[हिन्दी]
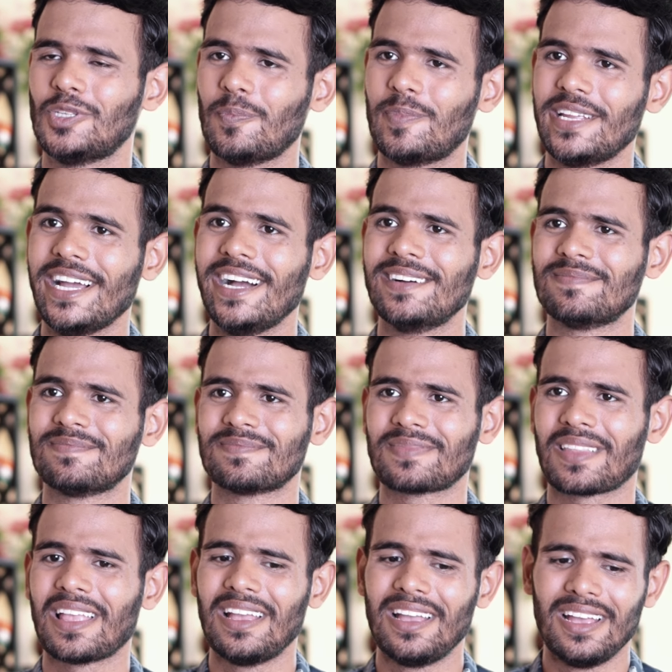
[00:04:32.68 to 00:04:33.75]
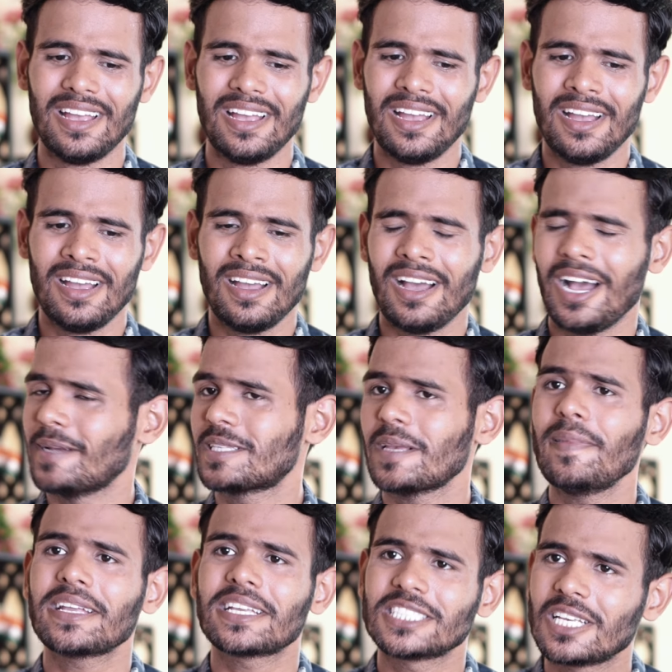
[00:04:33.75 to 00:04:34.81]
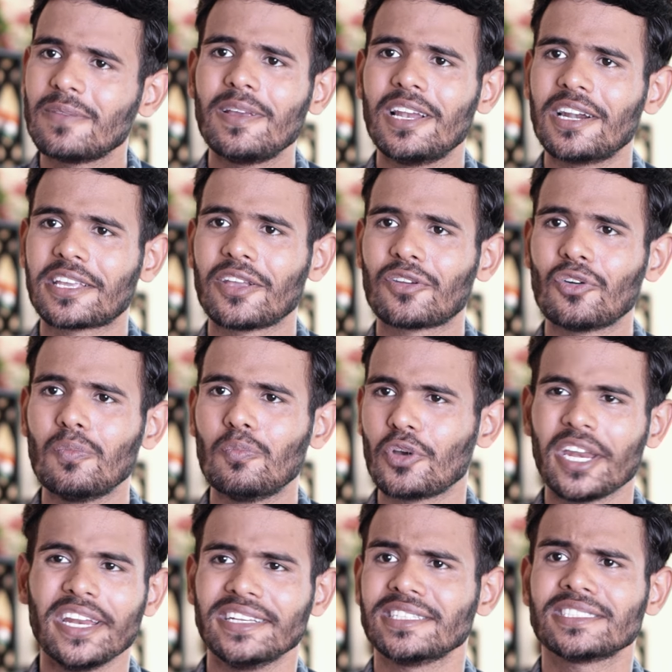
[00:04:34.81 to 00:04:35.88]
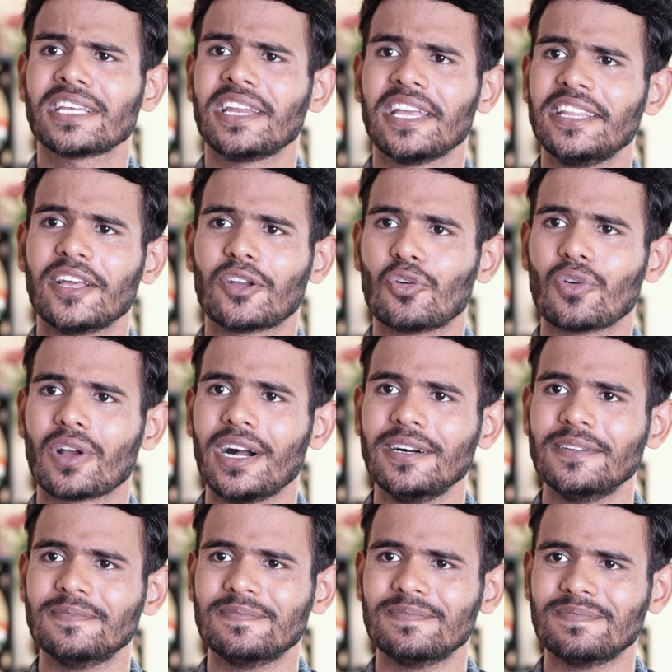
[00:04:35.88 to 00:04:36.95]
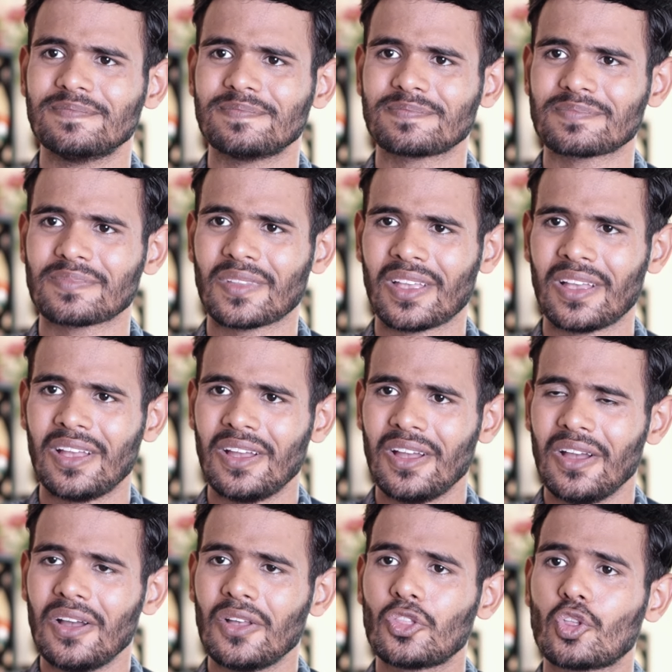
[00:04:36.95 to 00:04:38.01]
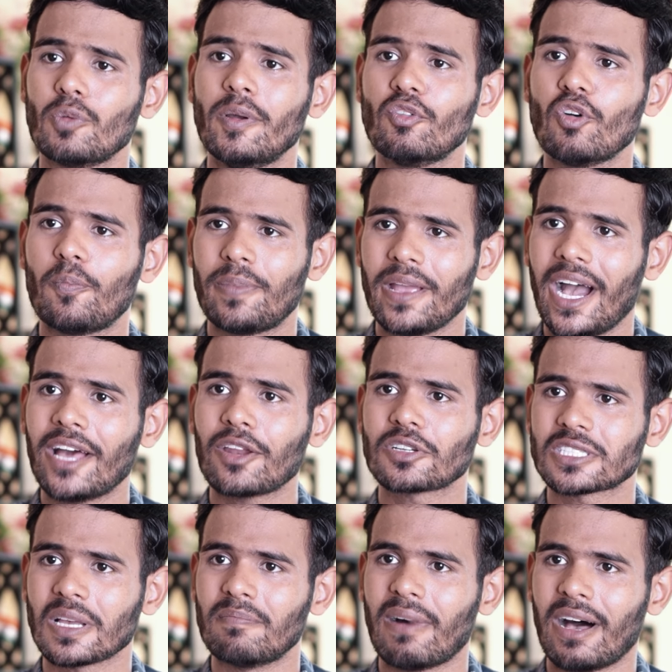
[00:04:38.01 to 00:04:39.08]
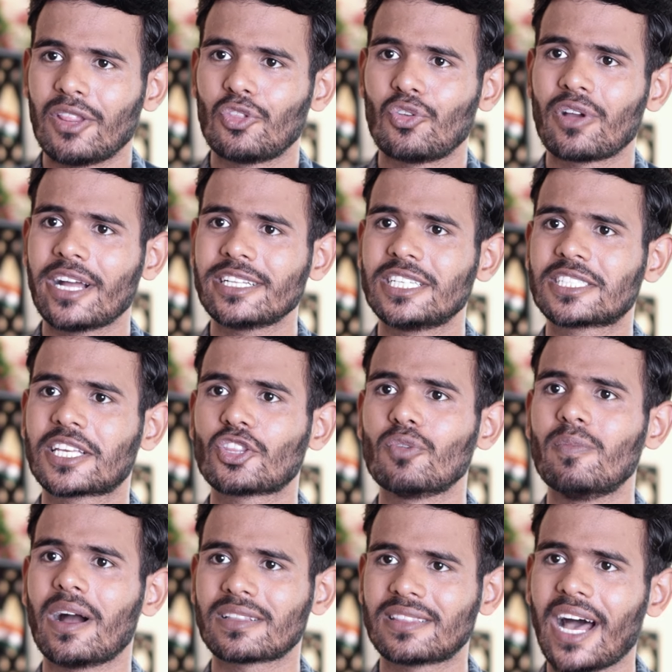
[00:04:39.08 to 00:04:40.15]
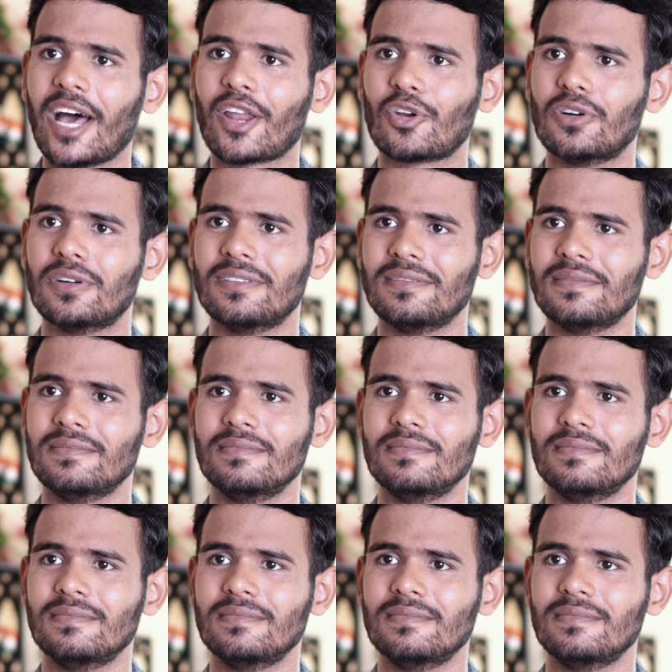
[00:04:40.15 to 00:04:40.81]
सुप्रिया ऐसे मैं किसी भी लड़की को बुरी नज़र से नहीं देखूंगा तुम्हें वो प्यार और सम्मान दूंगा जिसकी तुम हकदार हो